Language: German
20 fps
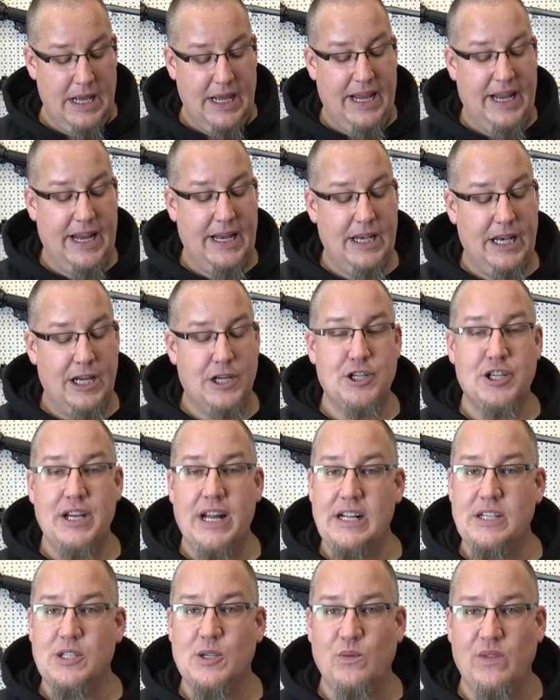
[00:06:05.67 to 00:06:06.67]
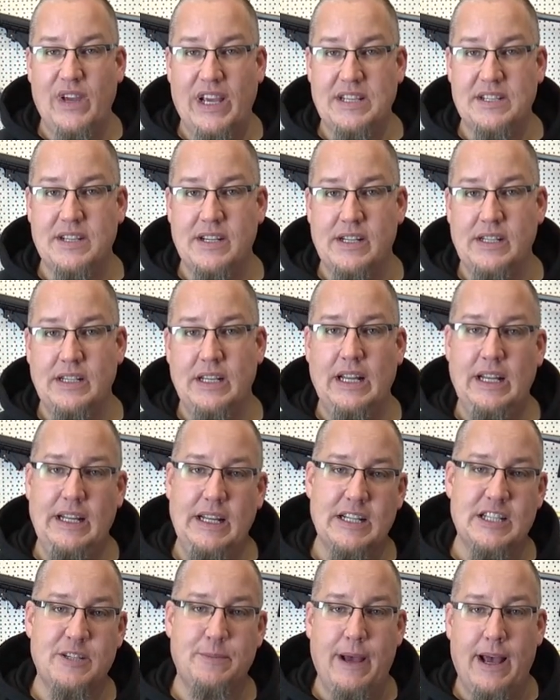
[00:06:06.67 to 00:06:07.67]
Ähnlich schnell zu wechseln.
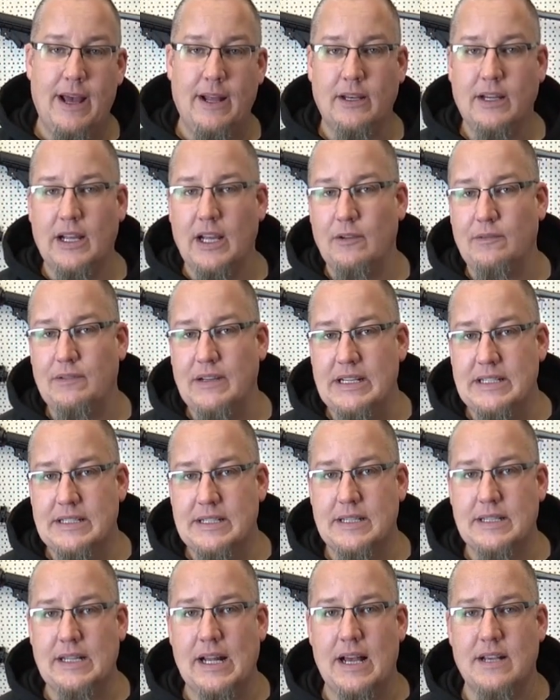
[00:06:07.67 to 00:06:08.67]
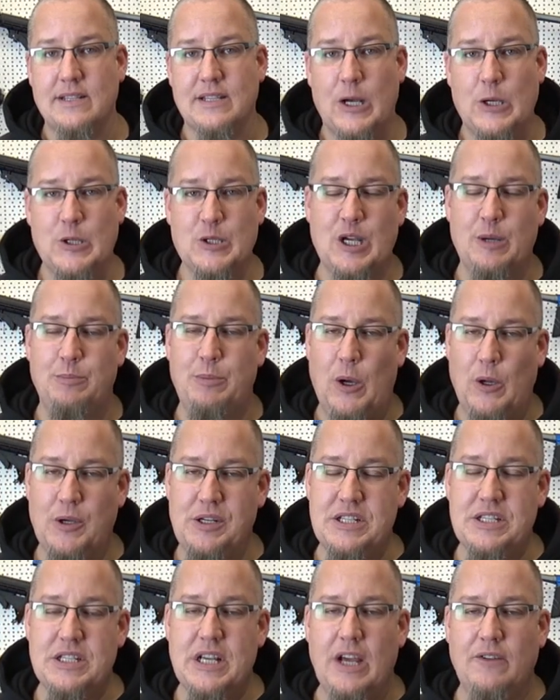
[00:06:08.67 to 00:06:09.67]
Hier zwei Handgriffe ist das Glas ausgebaut.
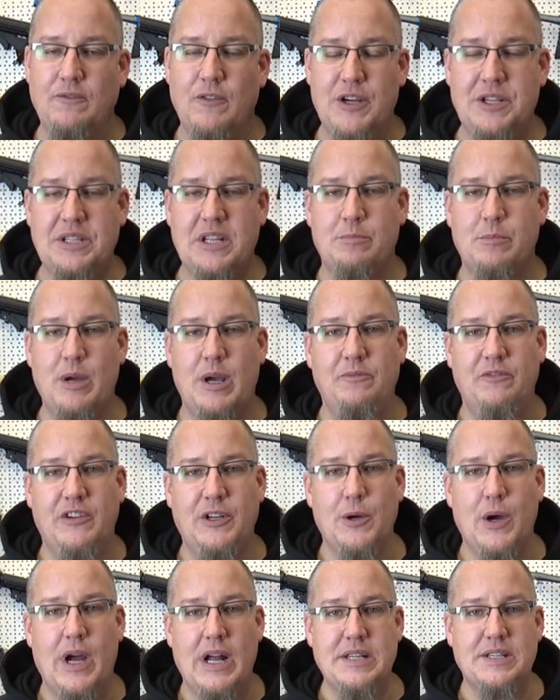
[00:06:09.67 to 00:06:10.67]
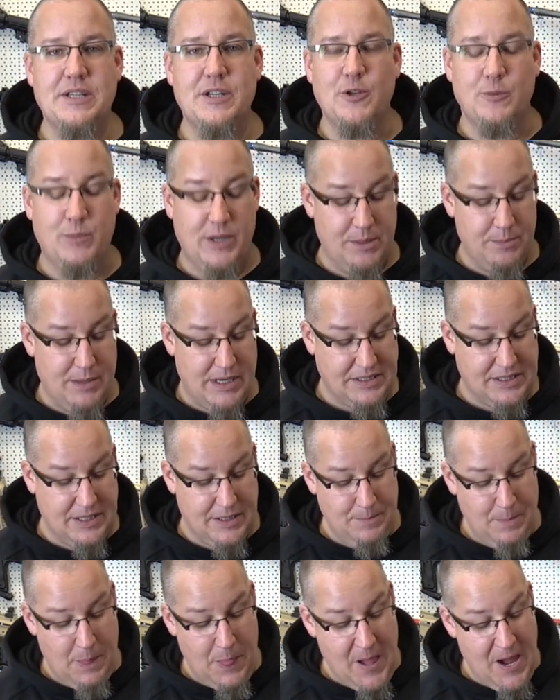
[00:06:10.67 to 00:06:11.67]
Das zeigen wir euch dann mal im Video einzeln über die
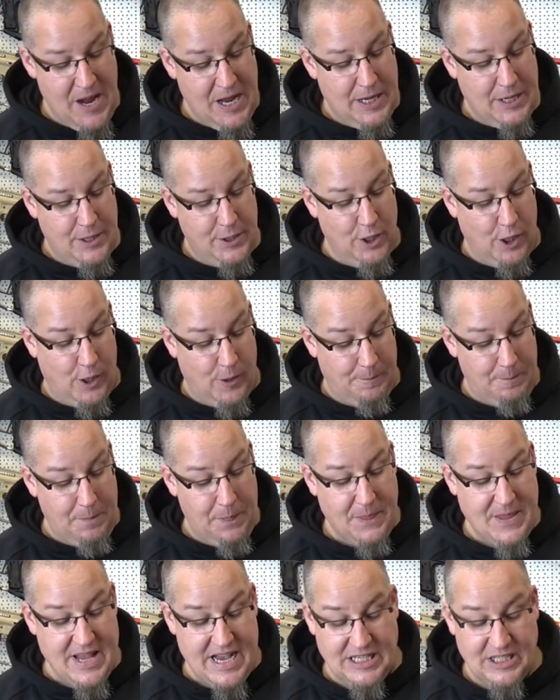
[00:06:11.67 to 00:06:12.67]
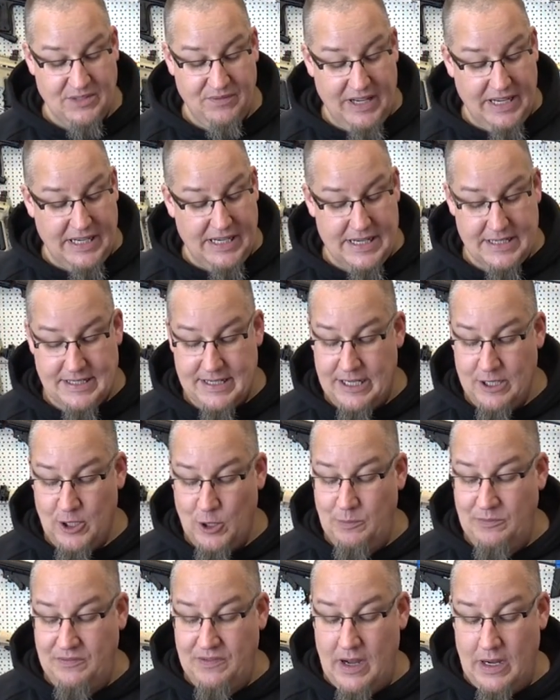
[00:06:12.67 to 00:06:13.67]
Maske. Ja, das wäre der
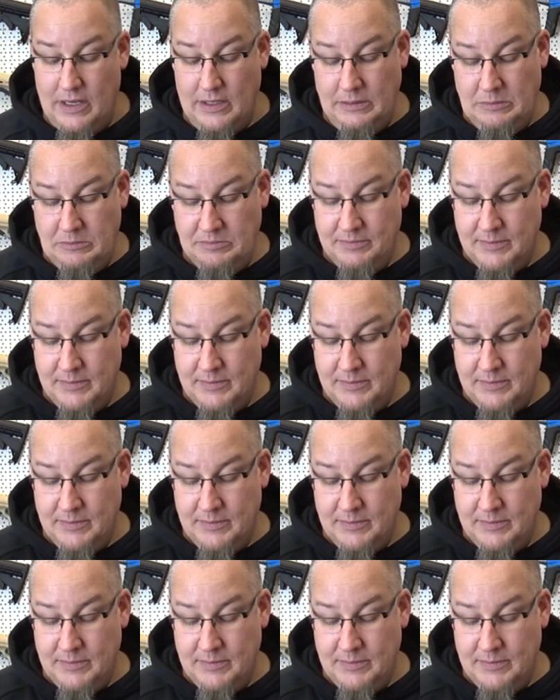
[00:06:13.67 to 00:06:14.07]
Set-Umfang.